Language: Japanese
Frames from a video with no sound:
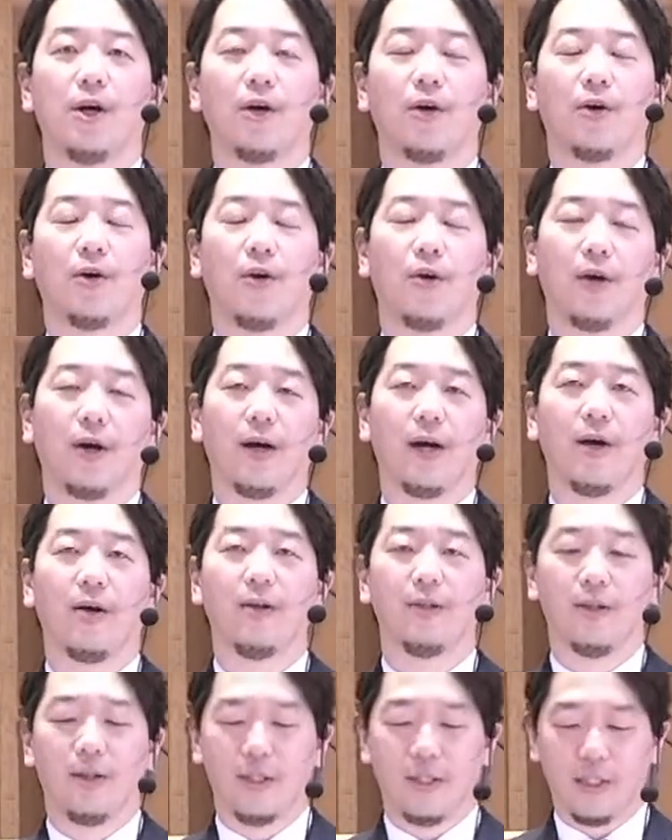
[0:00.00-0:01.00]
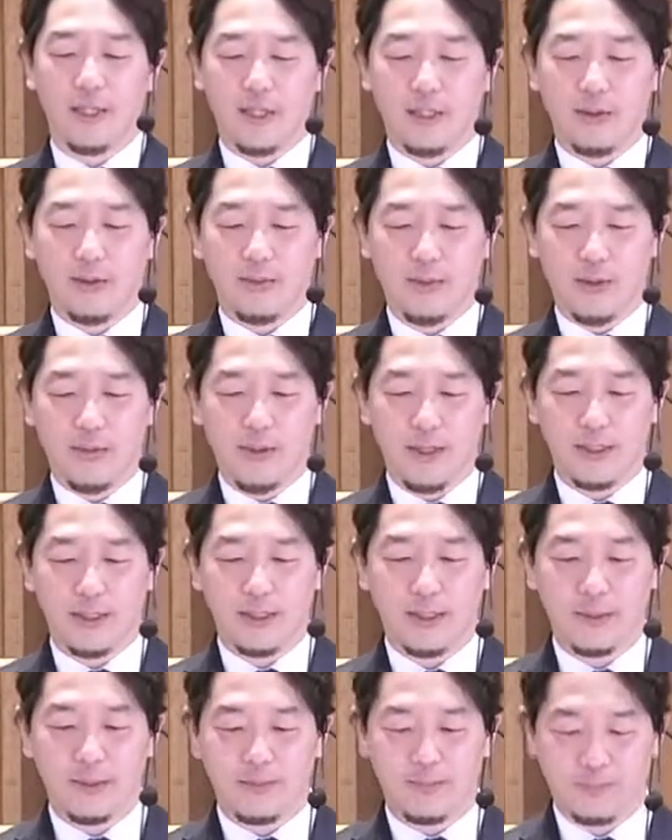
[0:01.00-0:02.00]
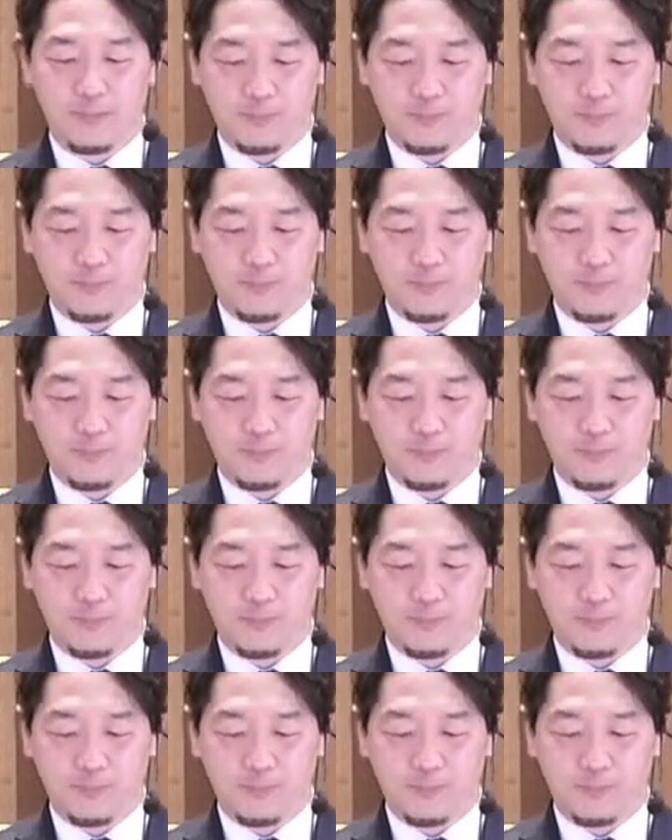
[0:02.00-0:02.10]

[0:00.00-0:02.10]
う心からお祈りしたいと思います